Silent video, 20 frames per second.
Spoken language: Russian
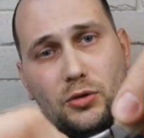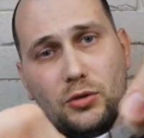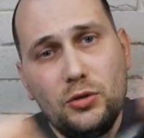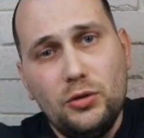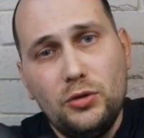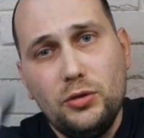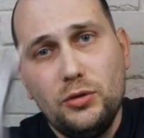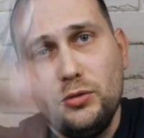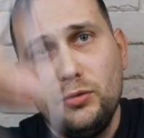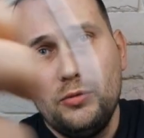
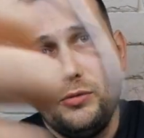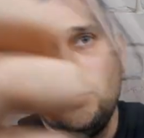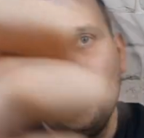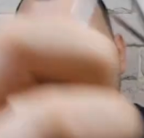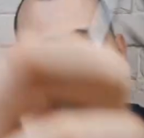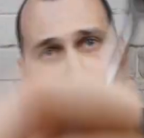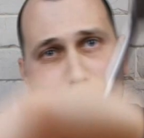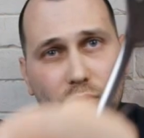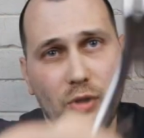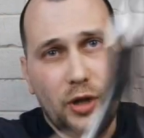Э,
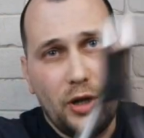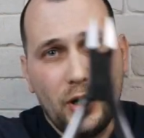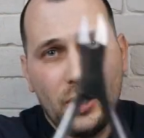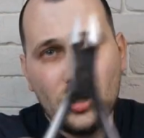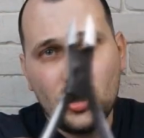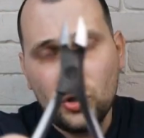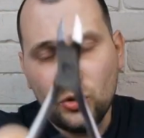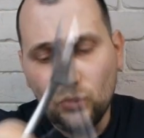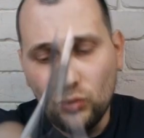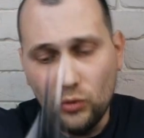вот
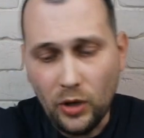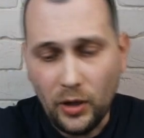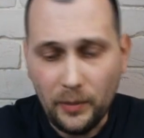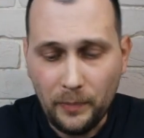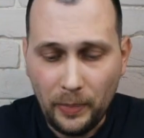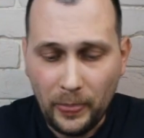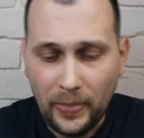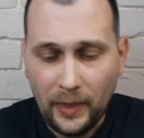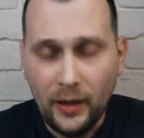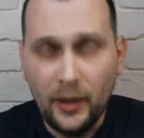такая штука.
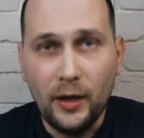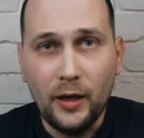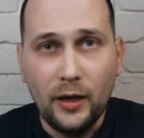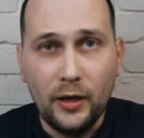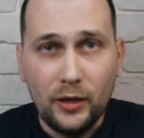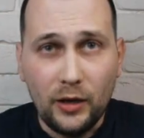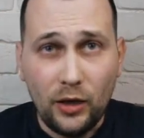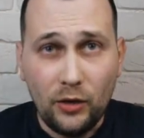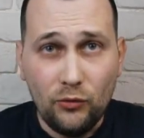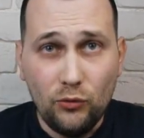
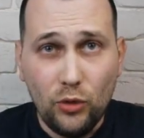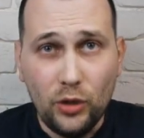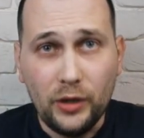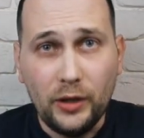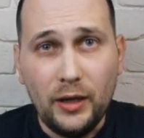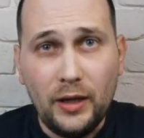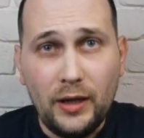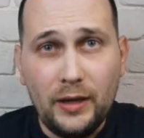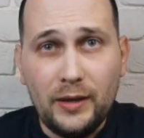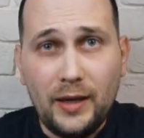Так
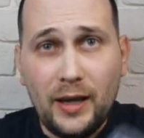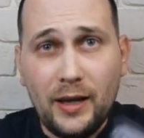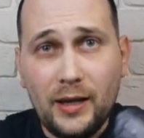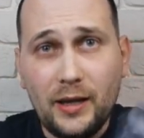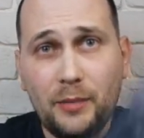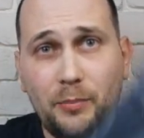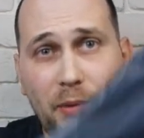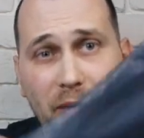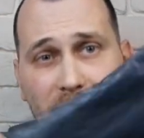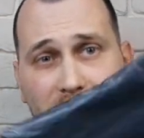вот, так как